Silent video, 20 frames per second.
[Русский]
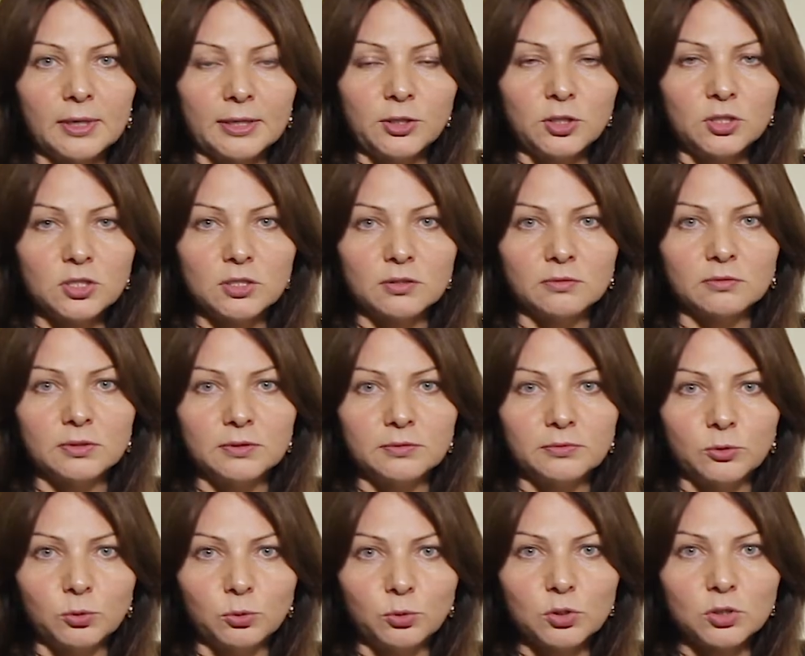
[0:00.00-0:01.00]
Конечно, вы
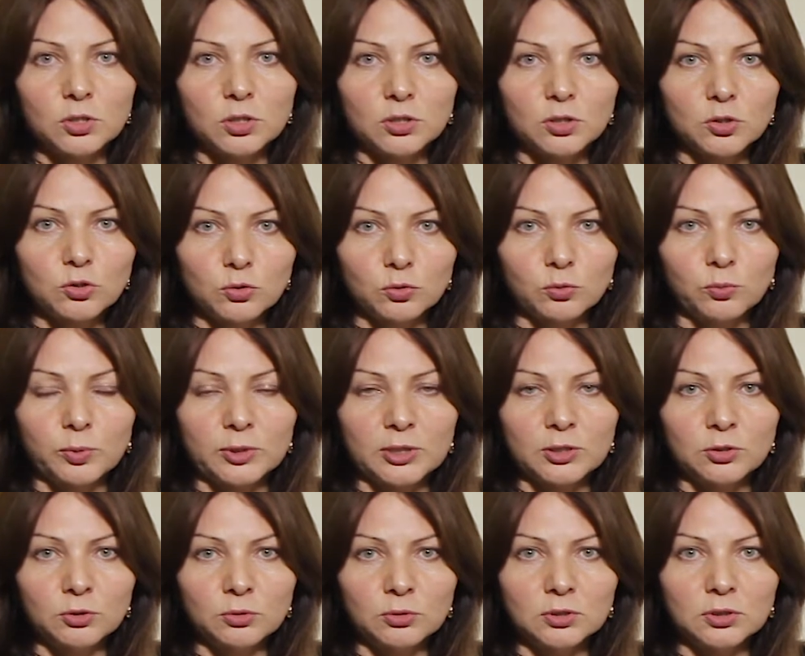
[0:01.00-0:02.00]
в курсе, что
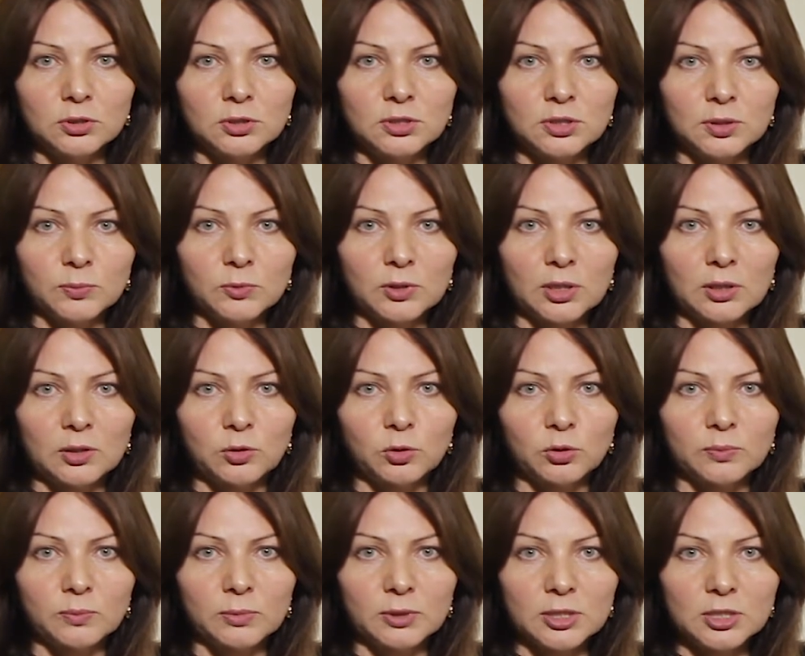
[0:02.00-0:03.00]
упрощенная система
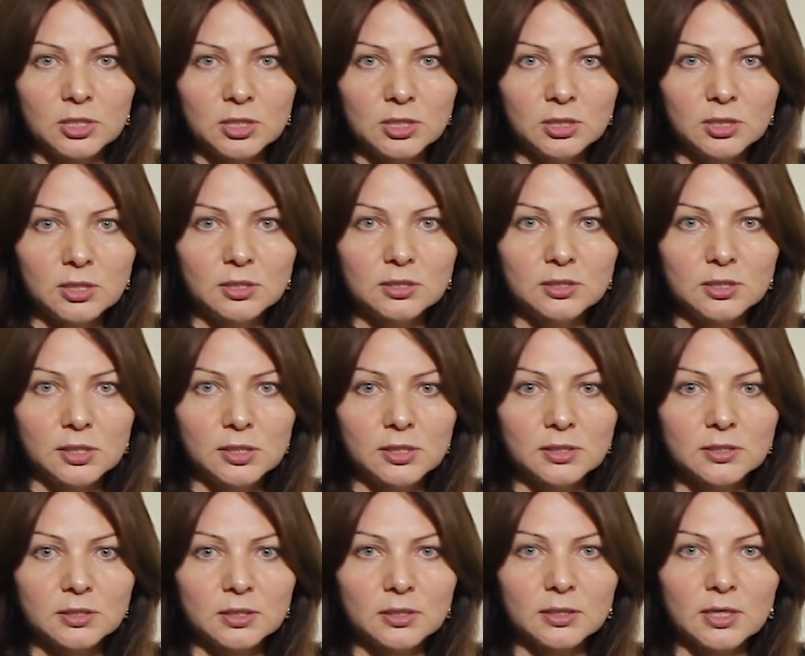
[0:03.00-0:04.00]
налогообложения
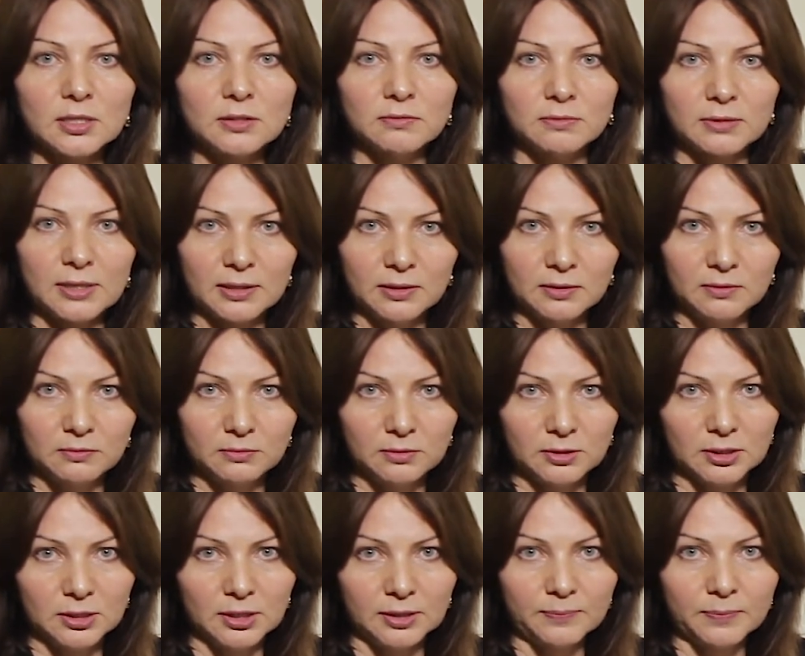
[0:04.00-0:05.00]
делится на два
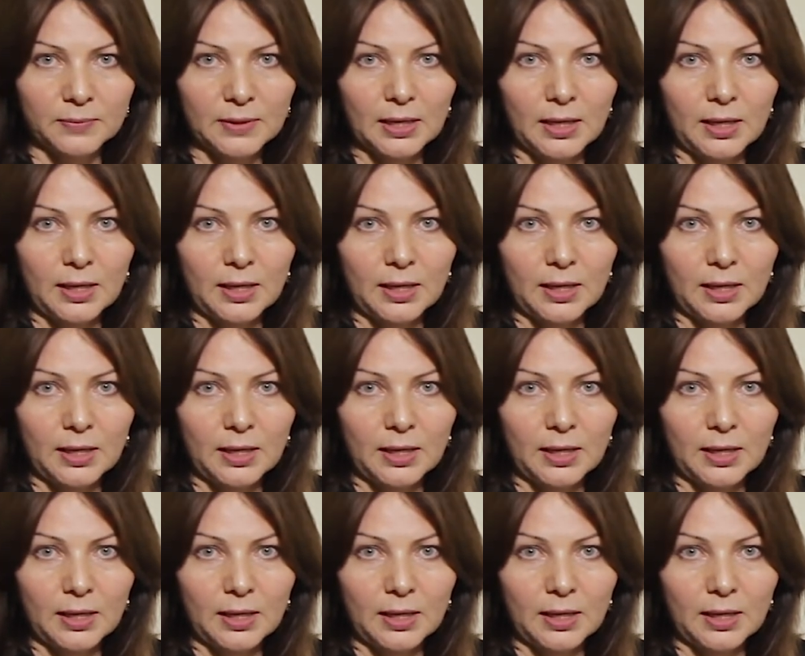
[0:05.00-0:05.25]
вида.